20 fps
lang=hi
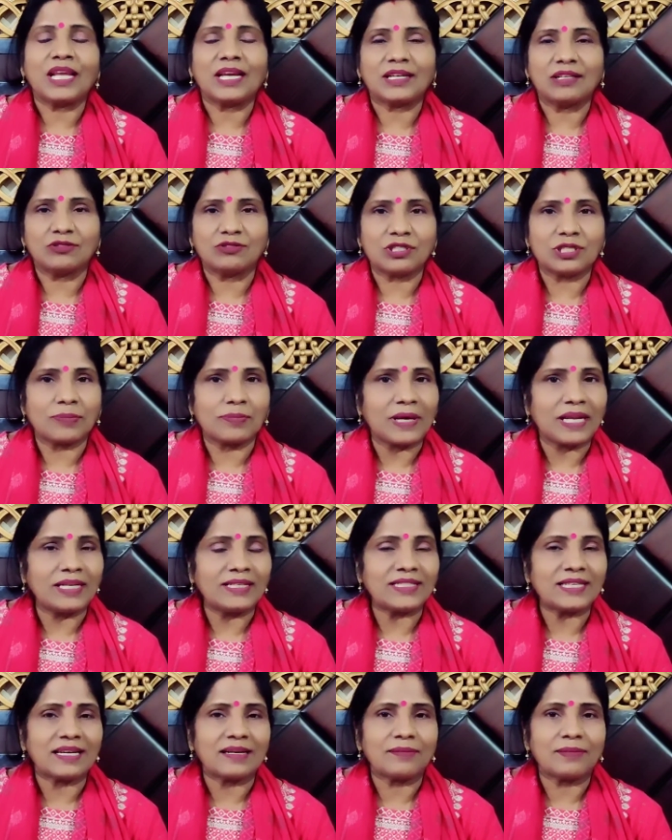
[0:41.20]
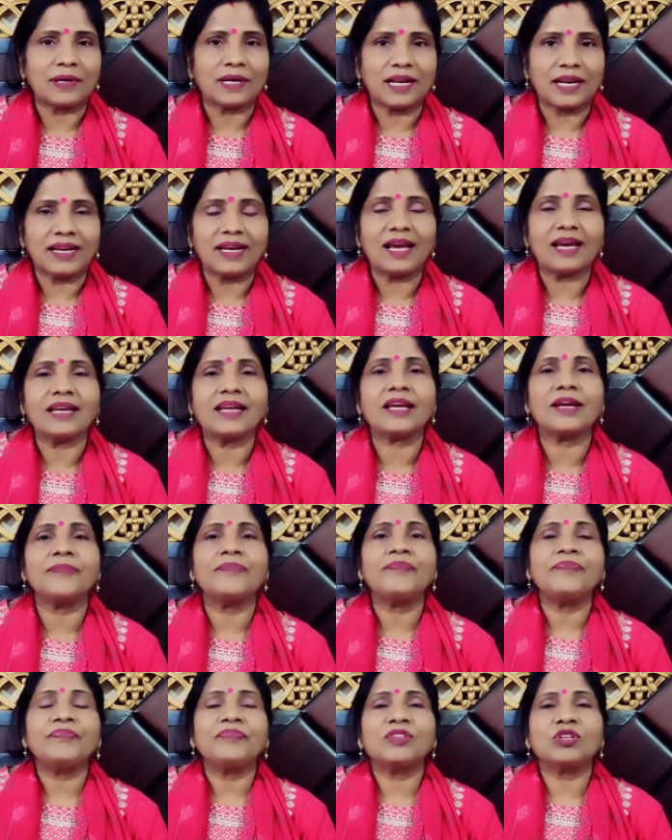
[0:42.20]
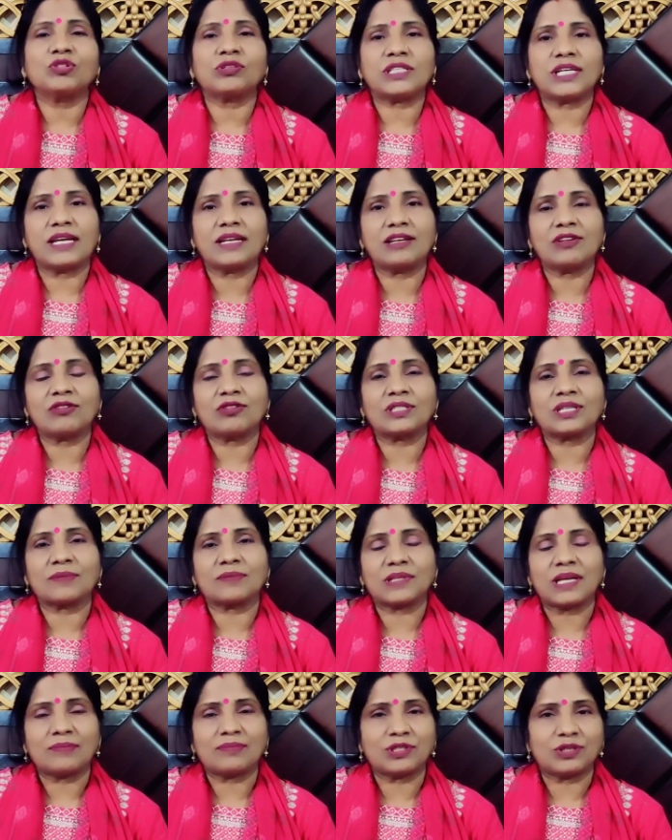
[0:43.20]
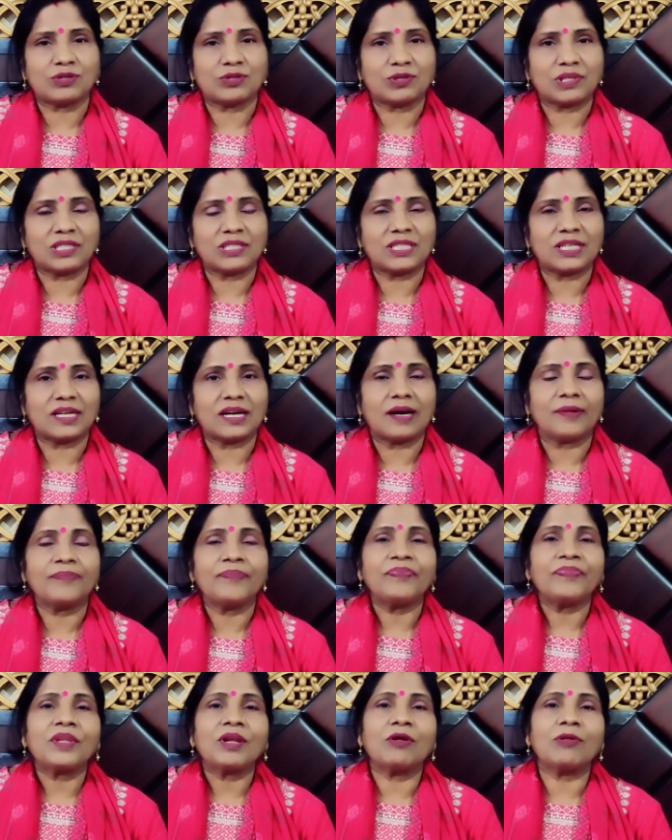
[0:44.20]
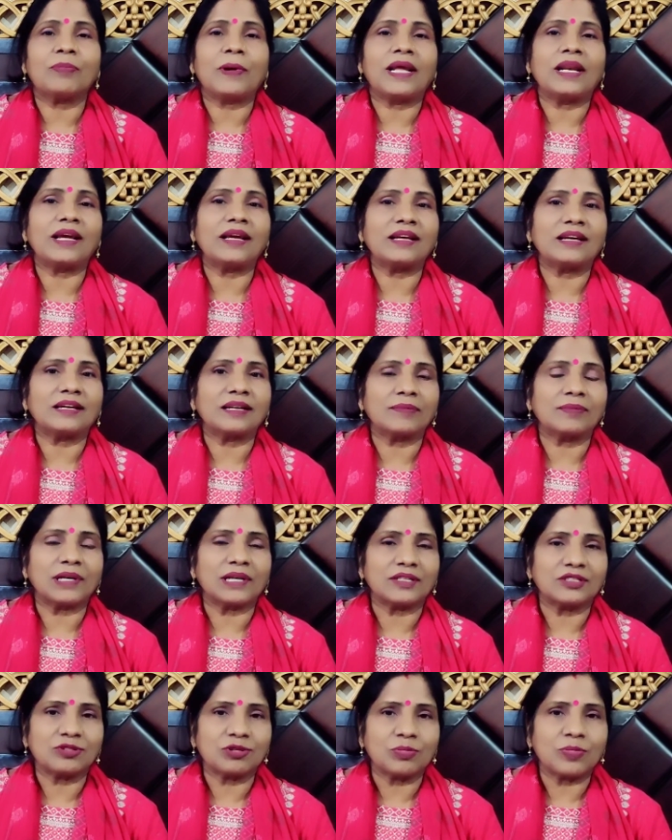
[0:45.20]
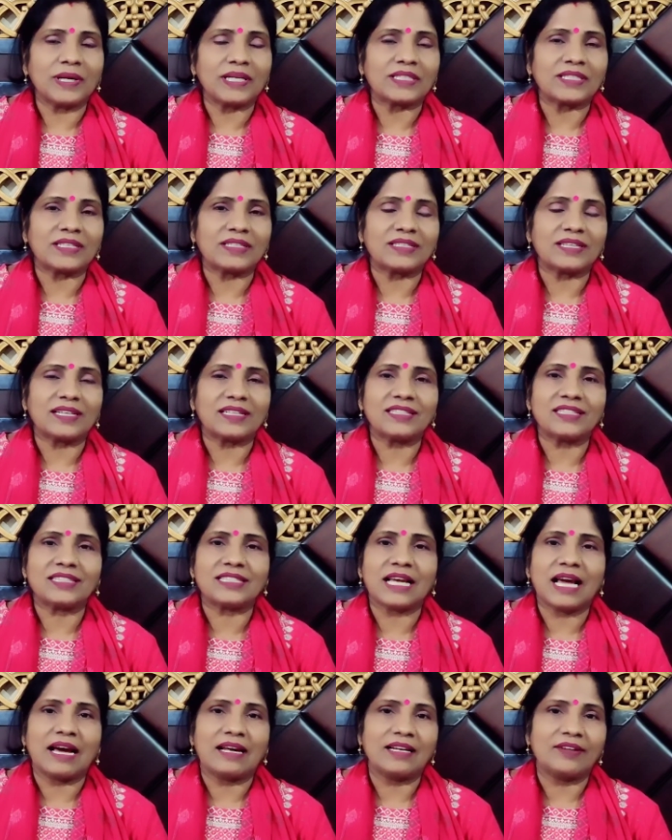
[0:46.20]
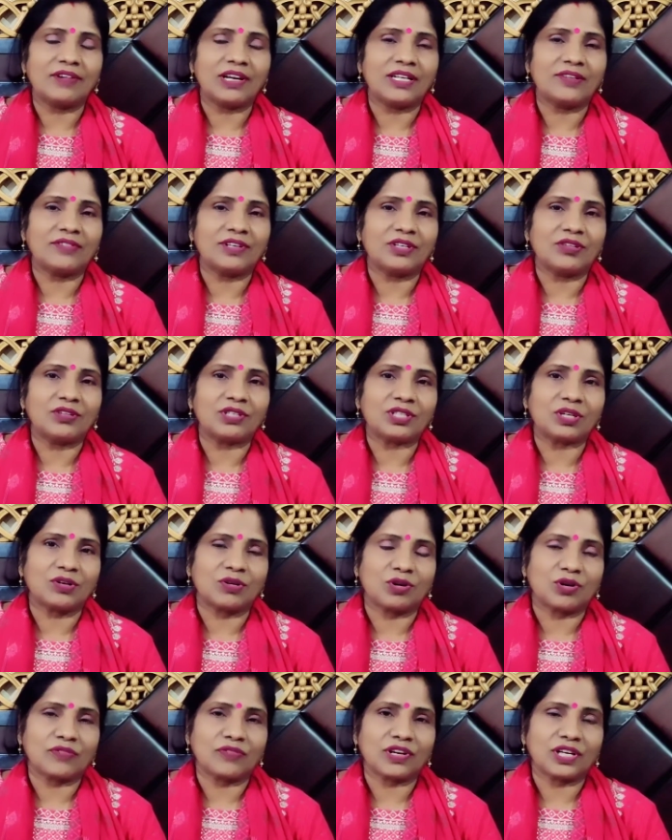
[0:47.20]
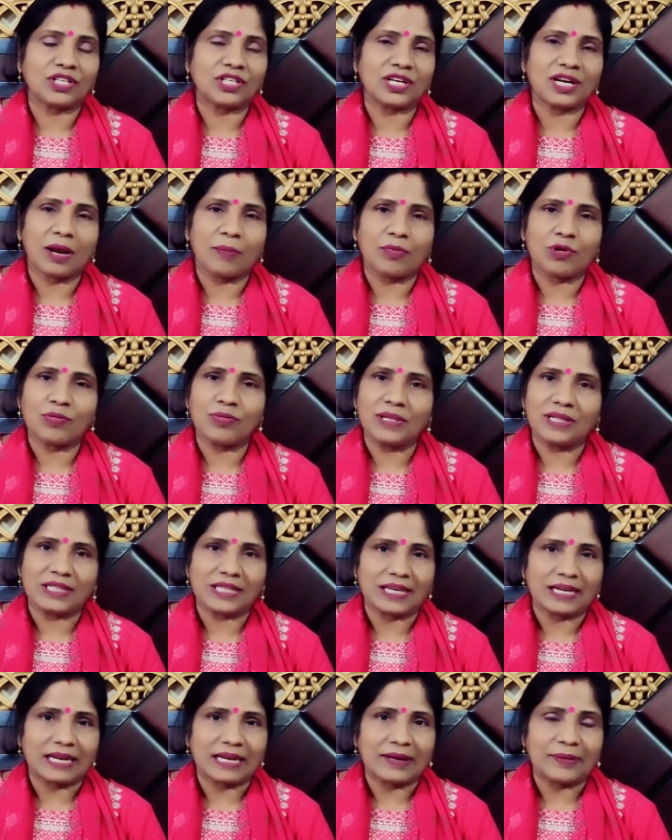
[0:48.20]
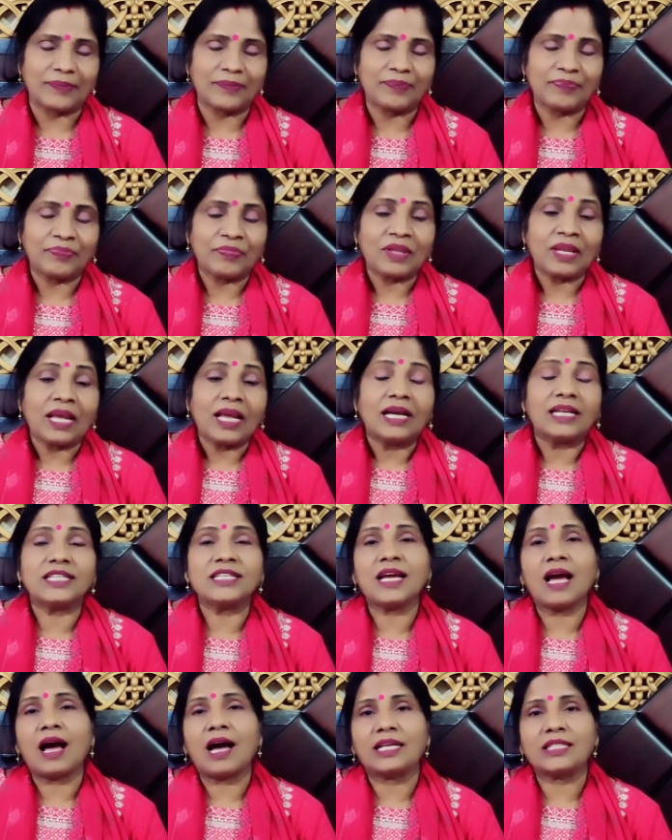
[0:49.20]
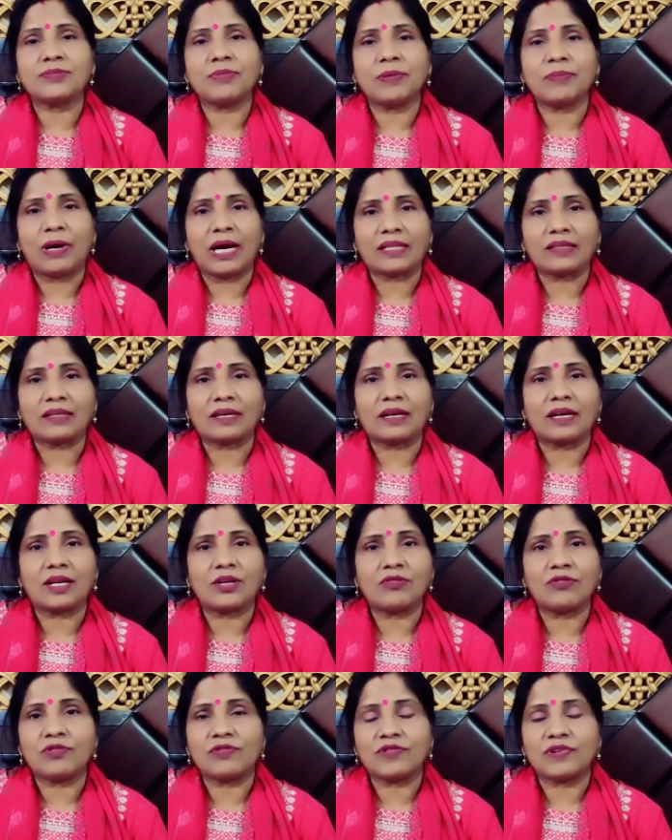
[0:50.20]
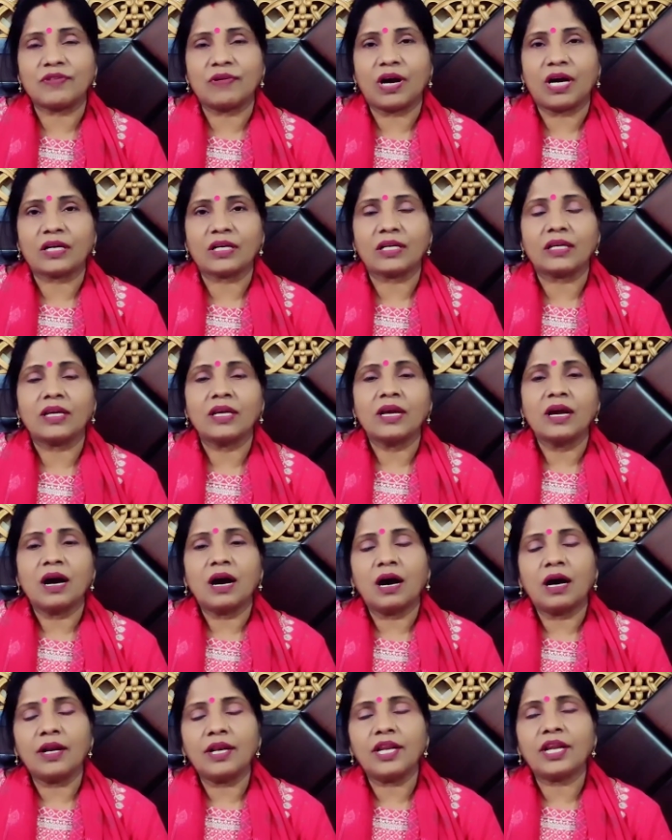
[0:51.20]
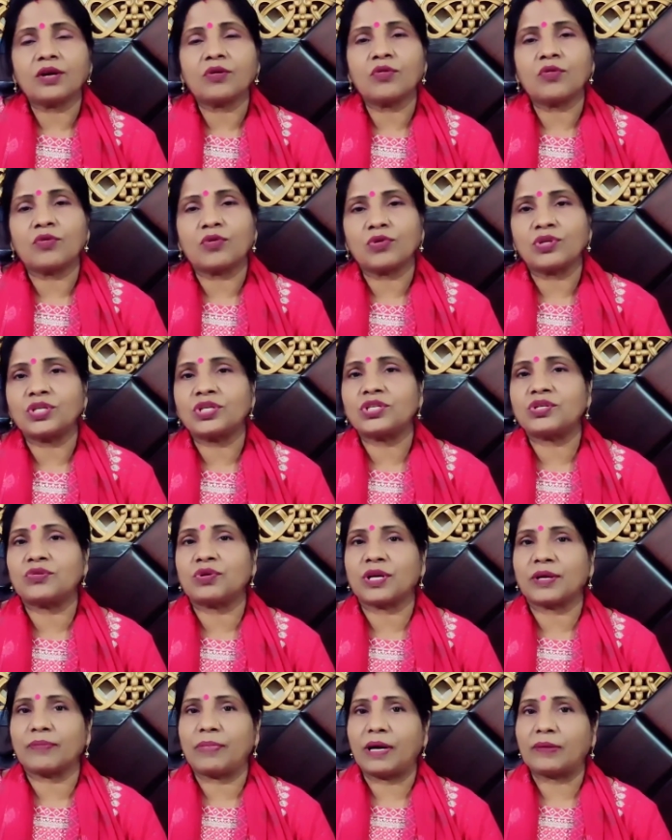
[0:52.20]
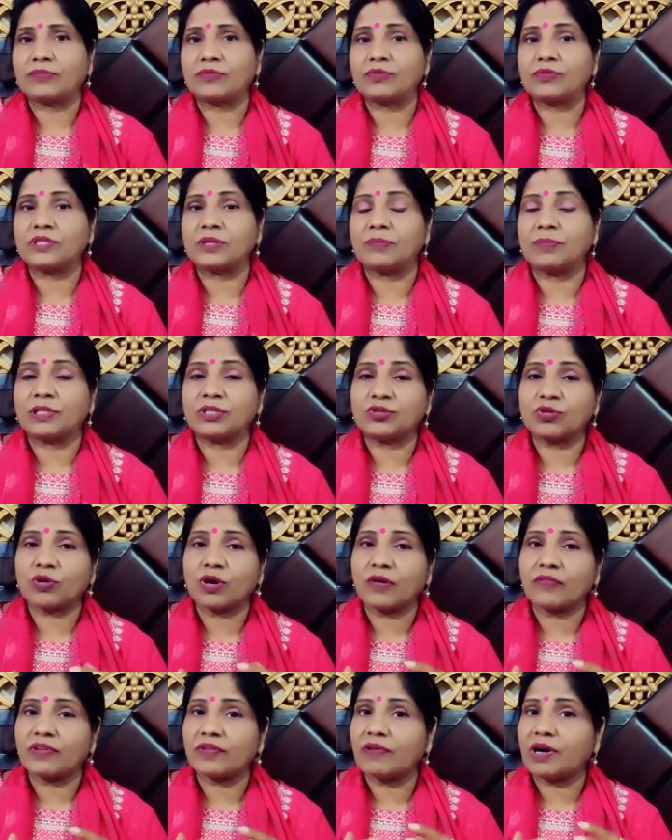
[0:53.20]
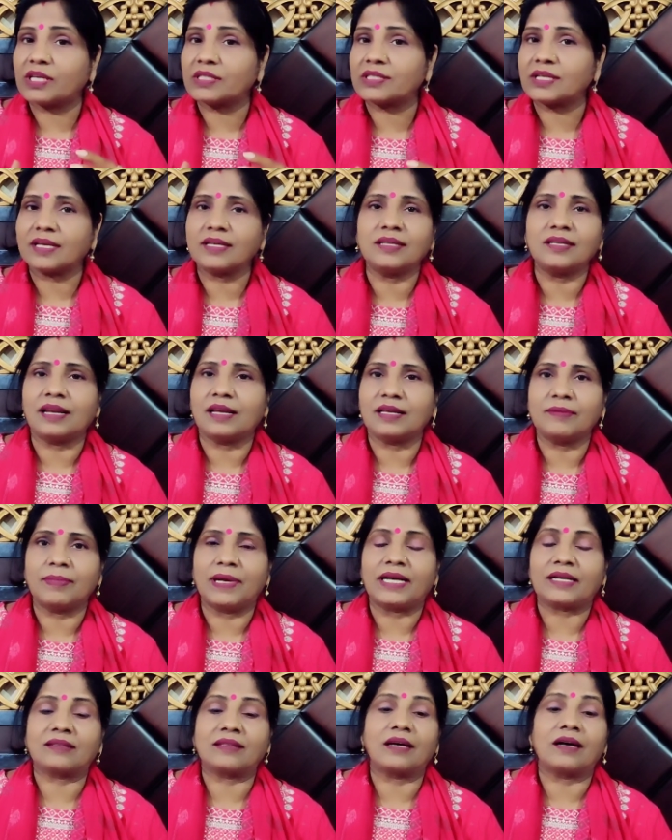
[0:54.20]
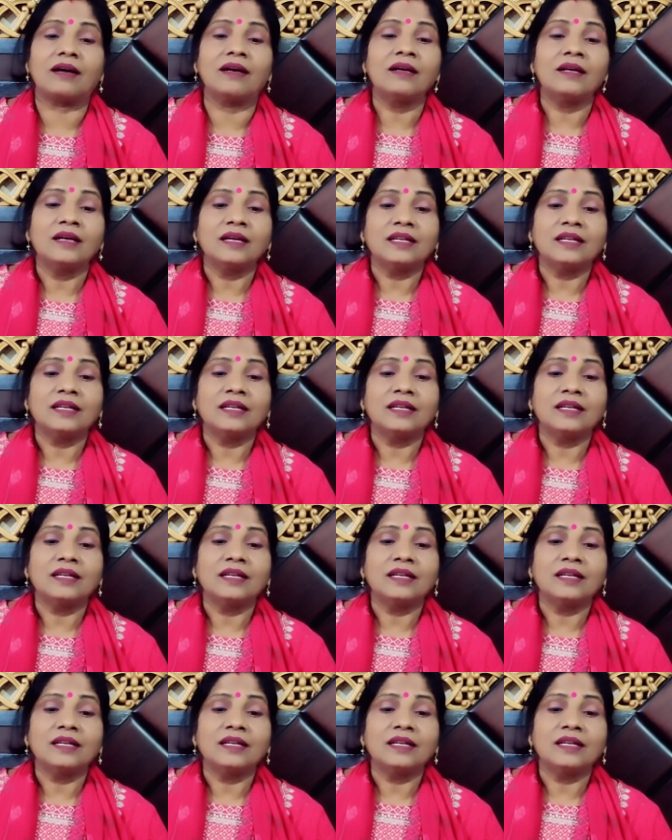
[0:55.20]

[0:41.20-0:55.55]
लेकिन उससे पहले चैनल पर नए आए हैं तो चैनल को सब्सक्राइब जरूर कीजिएगा और बेल आइकन का बटन जरूर प्रेस कीजिएगा जिससे आने वाली वीडियोस का नोटिफिकेशन आपको मिलता रहे जी हाँ आज मैं बात कर रही हूँ विवाह की अनेकों कोशिशों के बावजूद जब बच्चों का विवाह सही नहीं बैठता